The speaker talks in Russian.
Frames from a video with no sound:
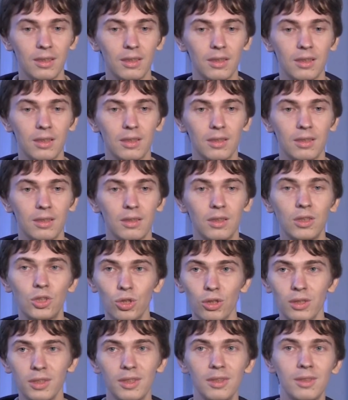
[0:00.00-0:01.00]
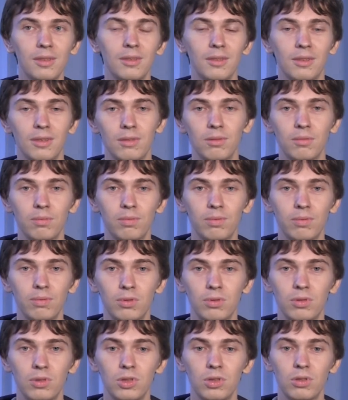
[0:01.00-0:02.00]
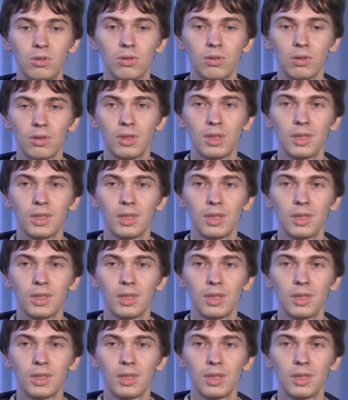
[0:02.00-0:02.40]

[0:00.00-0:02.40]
Э, Еще одна, э, что,